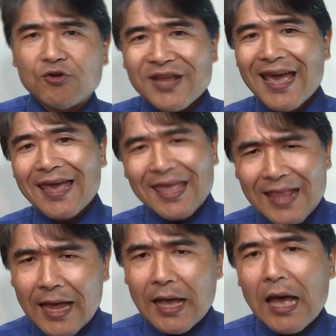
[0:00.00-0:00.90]
売上
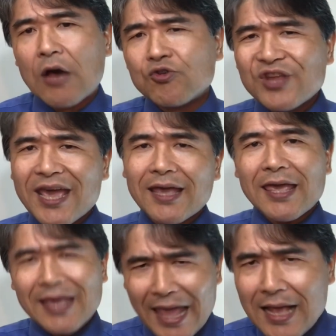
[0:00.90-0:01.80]
高、売
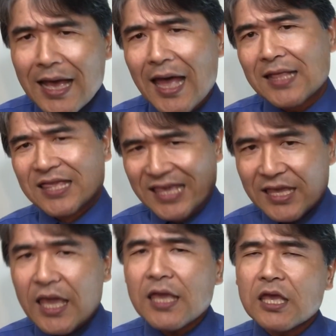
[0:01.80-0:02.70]
上原価、人
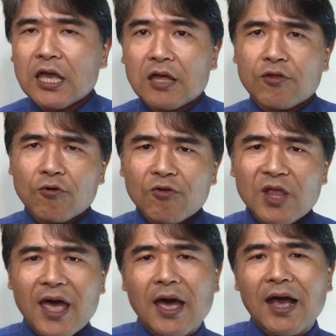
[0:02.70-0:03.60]
件費、その
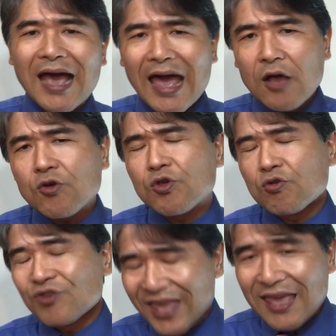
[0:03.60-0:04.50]
他各
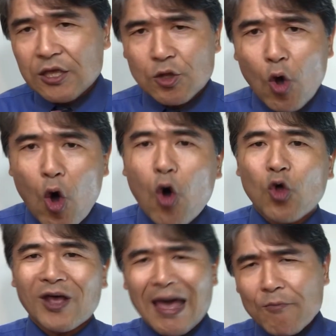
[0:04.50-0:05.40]
種経費
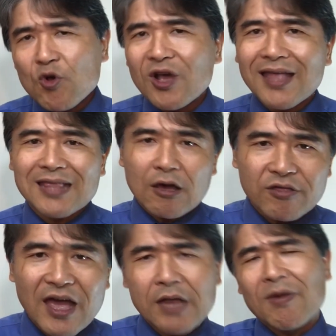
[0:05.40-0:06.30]
と科目がたく
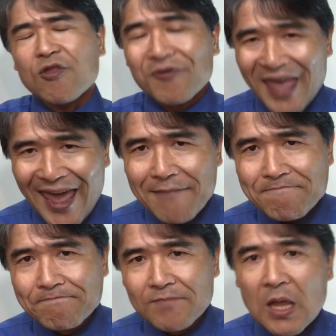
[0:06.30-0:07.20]
さんありますよ
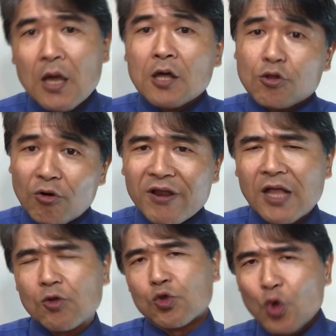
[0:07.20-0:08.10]
ね。それ
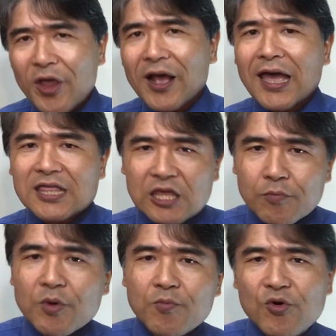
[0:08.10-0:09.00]
らのどれか一
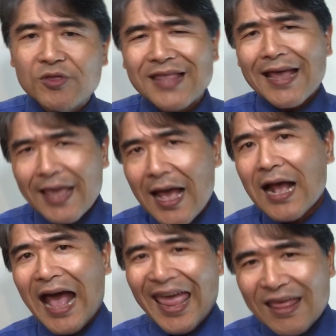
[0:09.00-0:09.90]
部分だけが
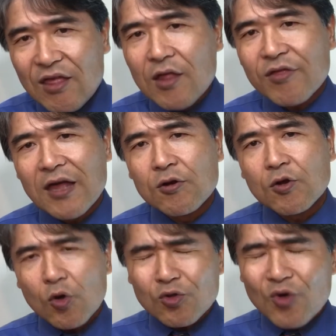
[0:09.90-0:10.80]
改善される
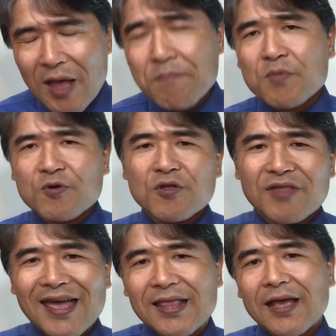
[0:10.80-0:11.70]
ことが部分
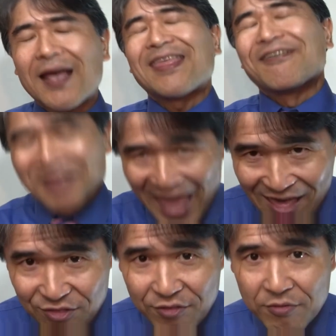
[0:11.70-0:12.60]
最適化なの
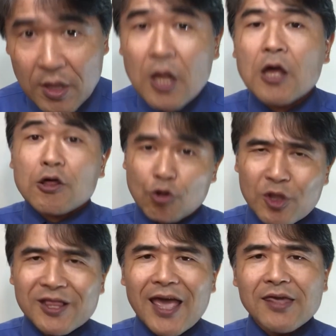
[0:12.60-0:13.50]
です。それ
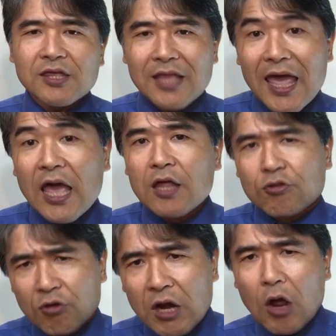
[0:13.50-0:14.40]
に対して、
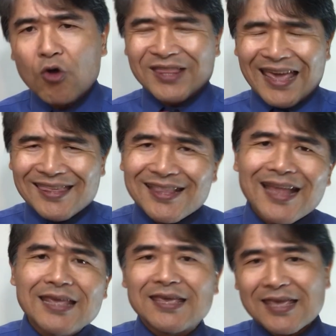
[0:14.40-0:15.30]
それらを足し
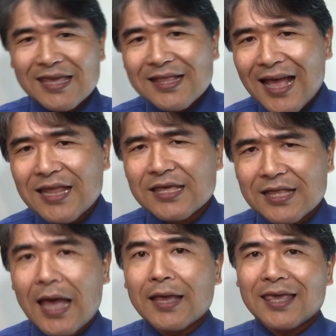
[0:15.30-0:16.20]
たり引いたりし
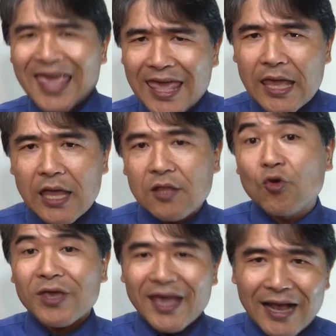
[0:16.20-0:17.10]
た経営
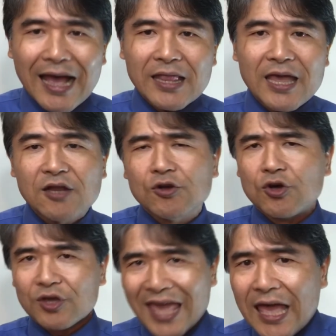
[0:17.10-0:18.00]
の結果であ
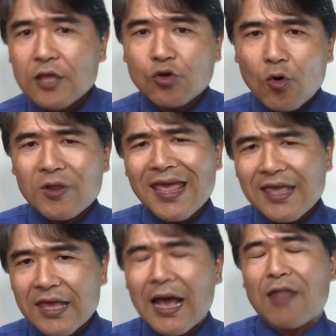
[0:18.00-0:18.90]
る経常利
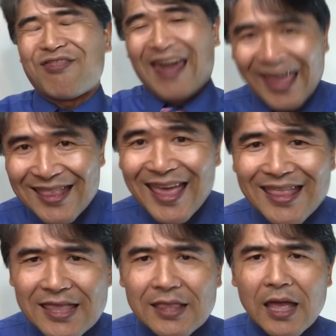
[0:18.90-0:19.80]
益が最大
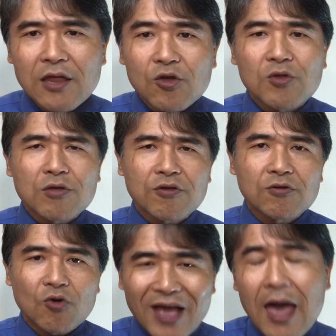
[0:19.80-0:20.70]
にないようにする
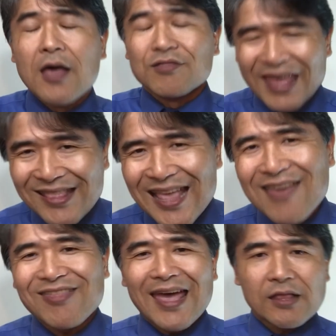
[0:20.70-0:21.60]
のが全
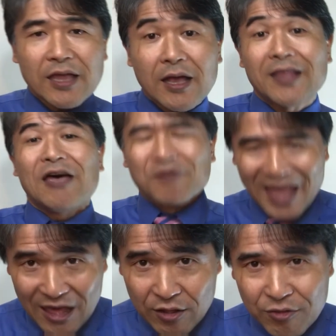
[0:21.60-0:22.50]
体最適化なの
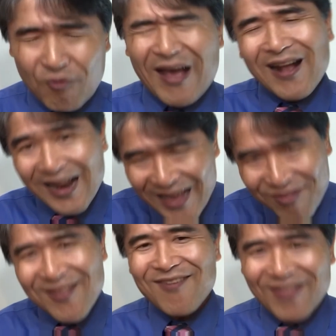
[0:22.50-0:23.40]
です。わかりや
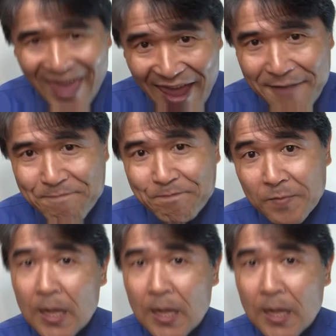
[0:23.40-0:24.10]
すいですね。